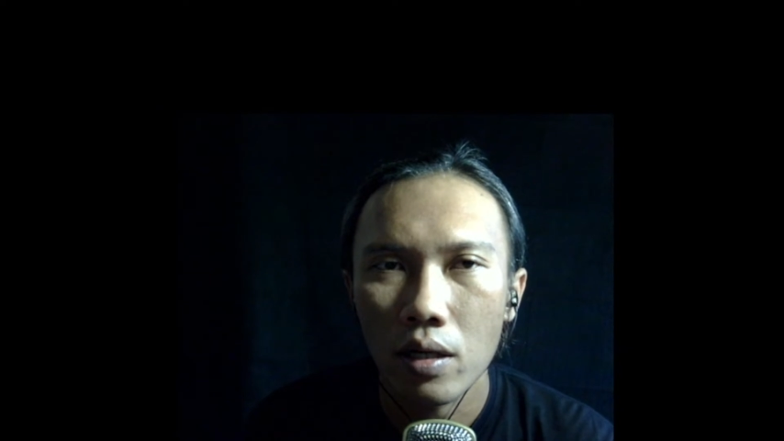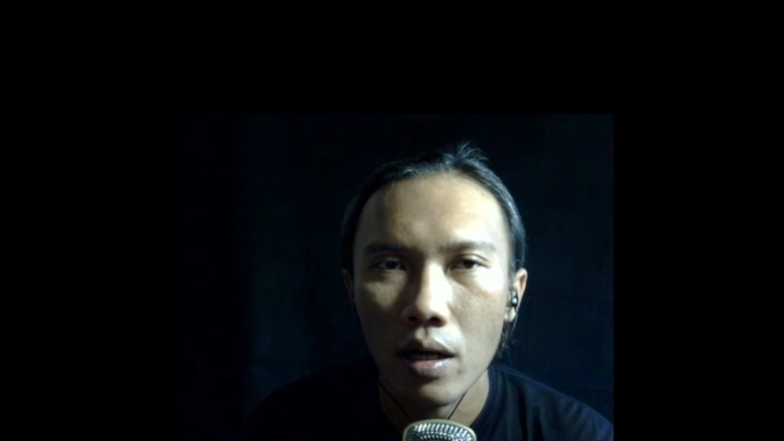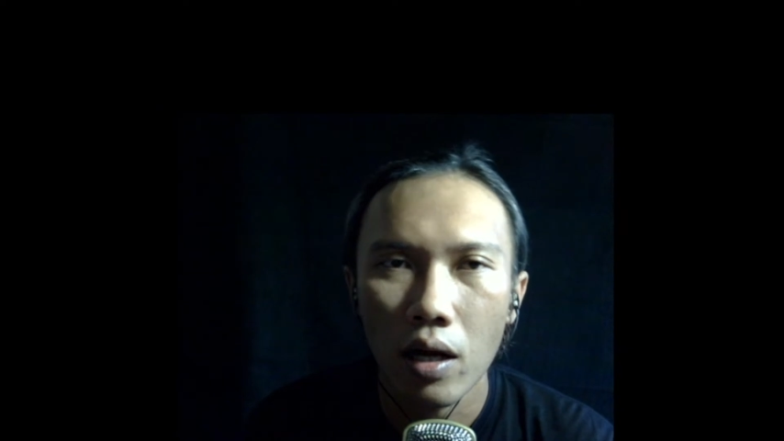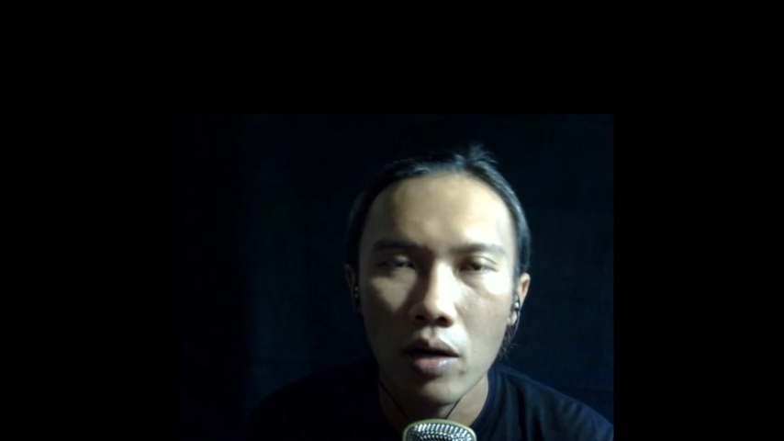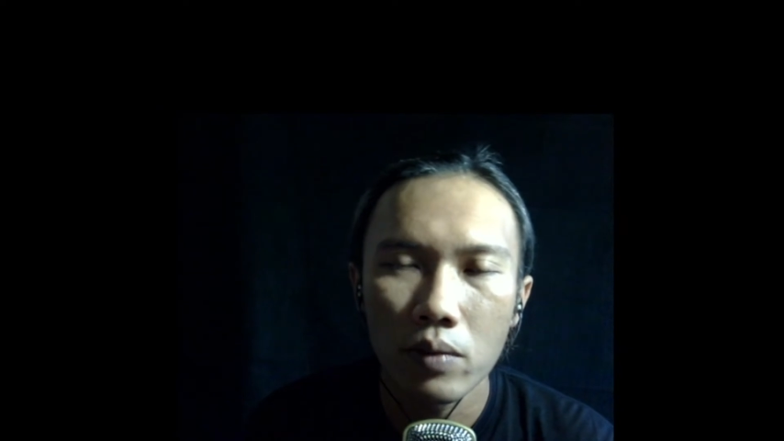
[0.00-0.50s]

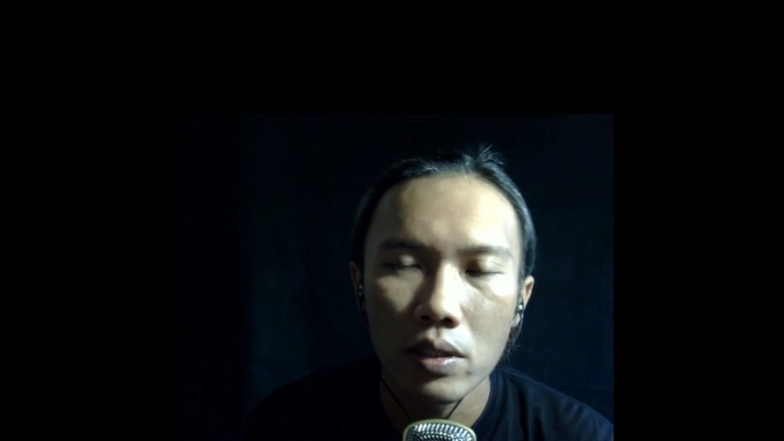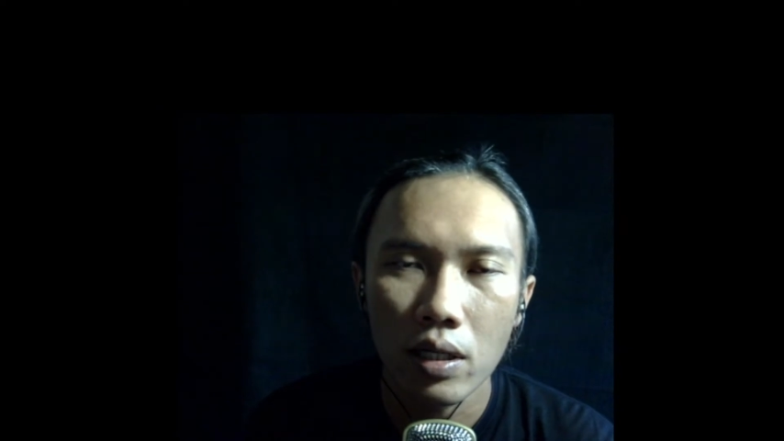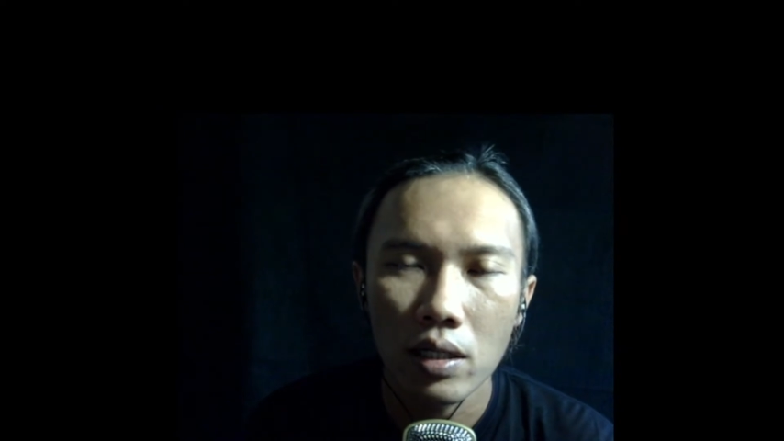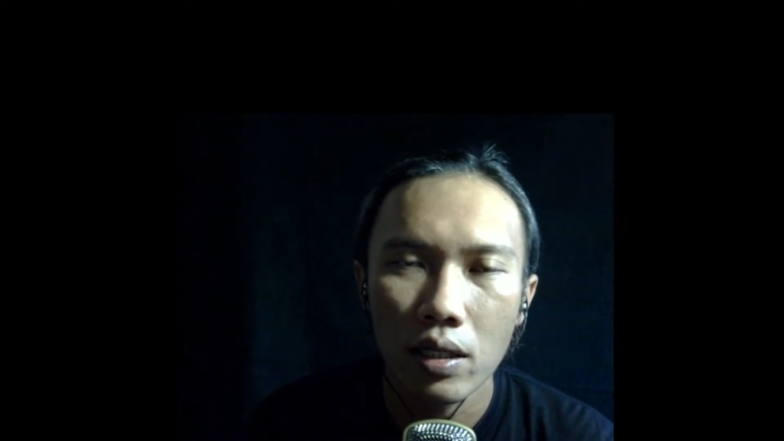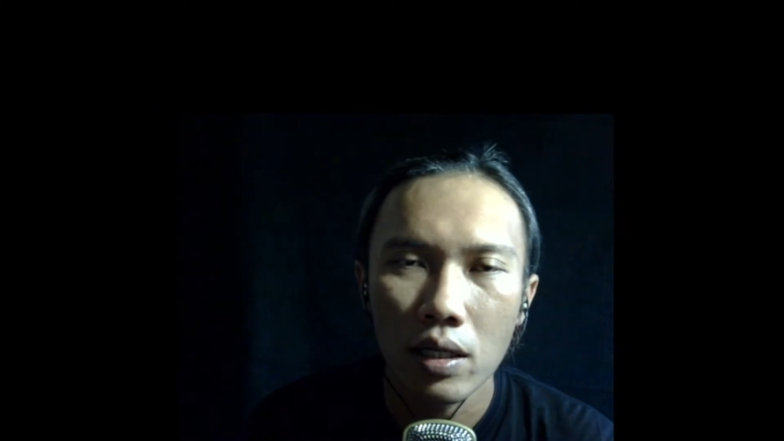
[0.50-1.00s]
kalau
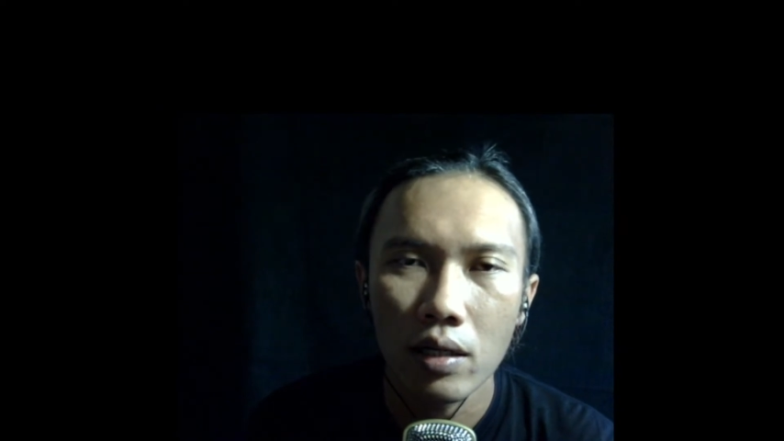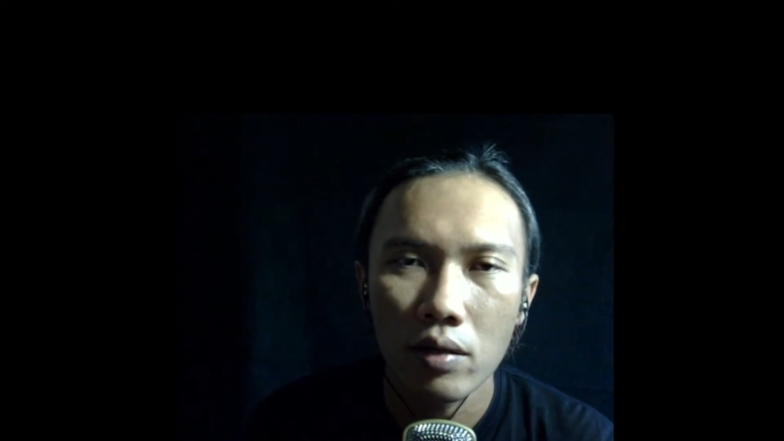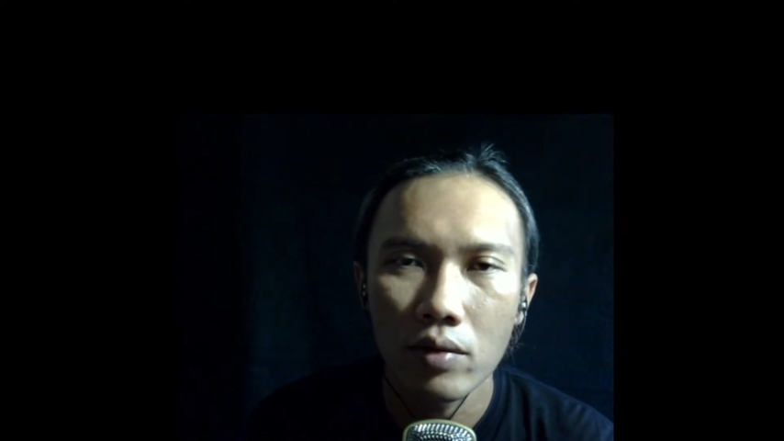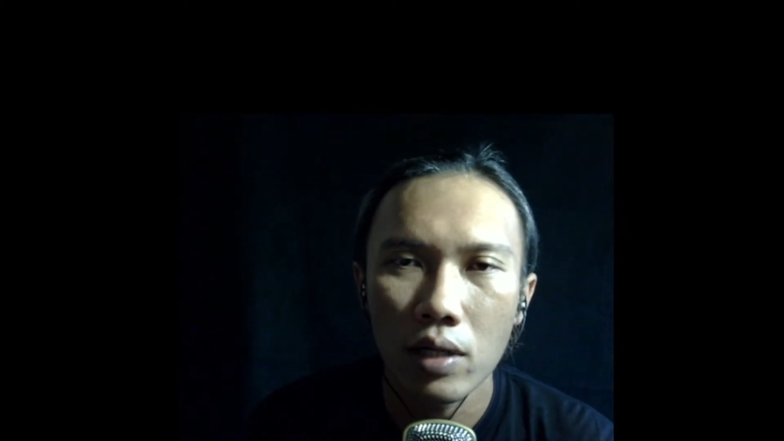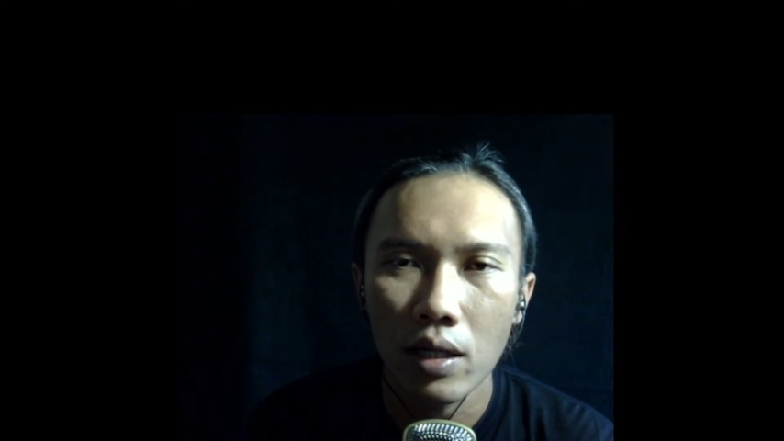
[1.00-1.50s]
misalnya
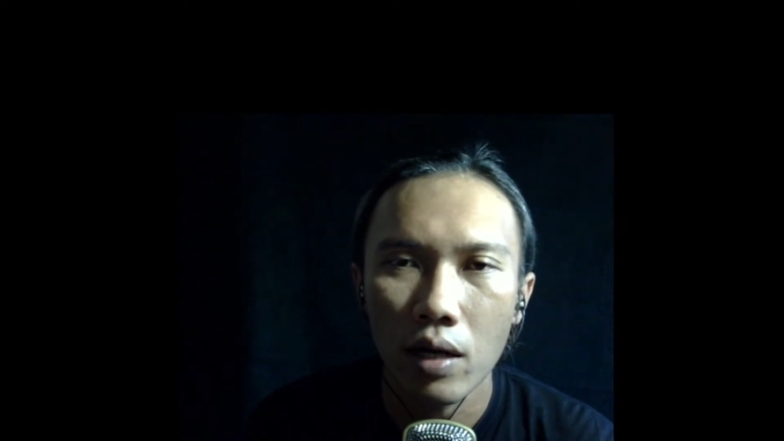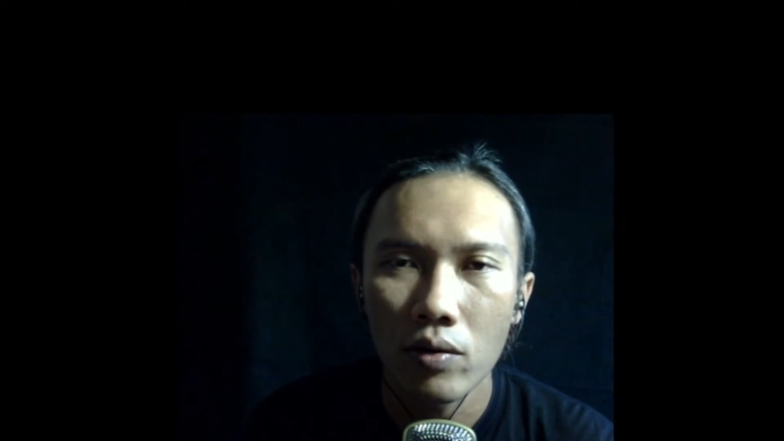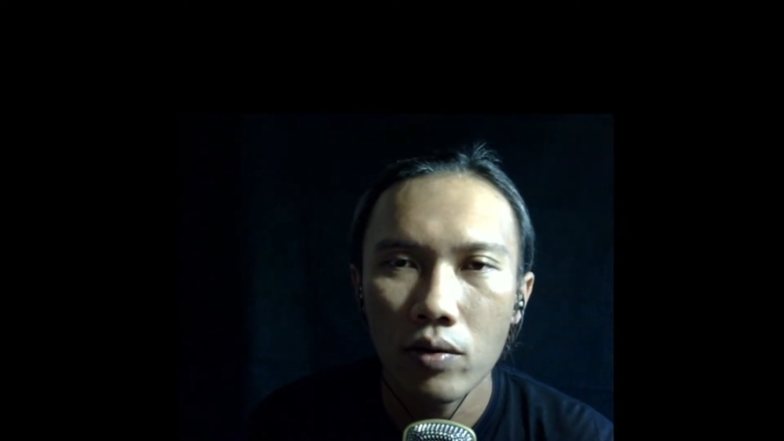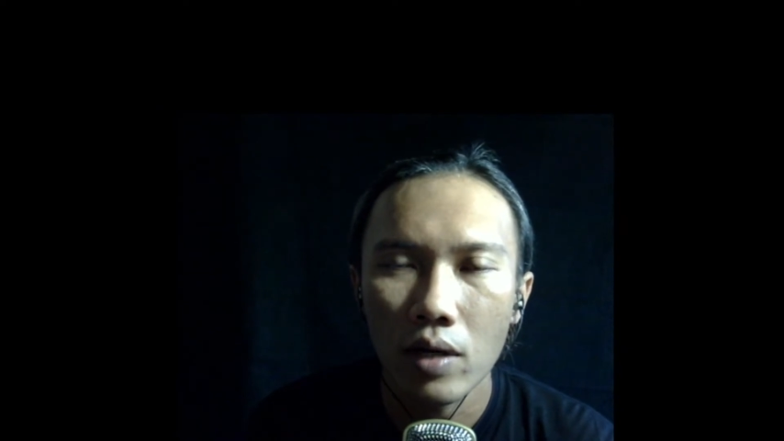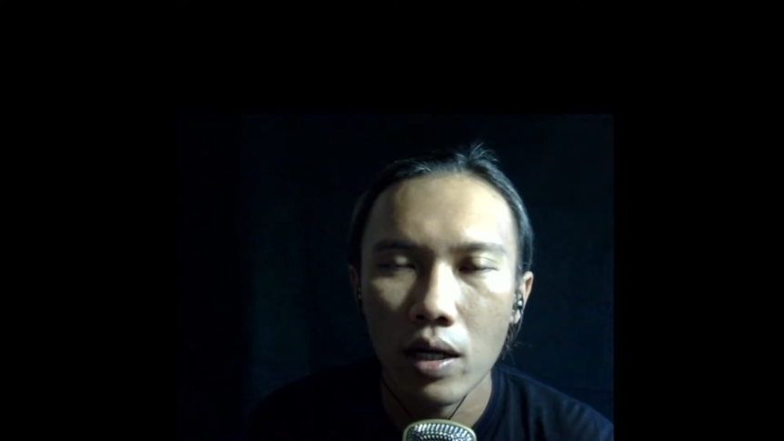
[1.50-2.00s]
udah
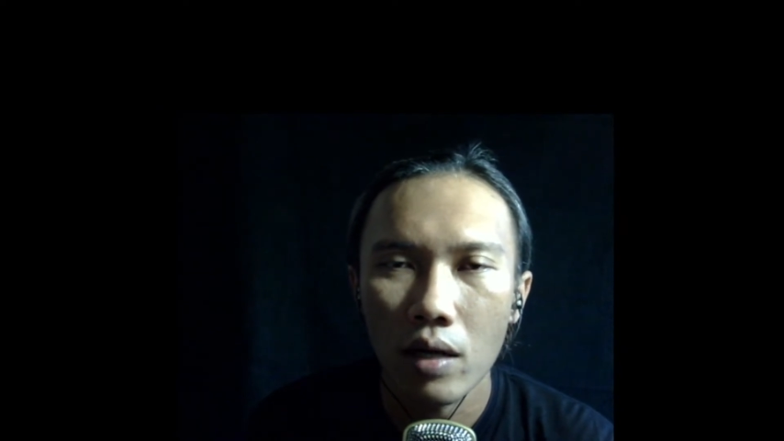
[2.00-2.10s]
tahu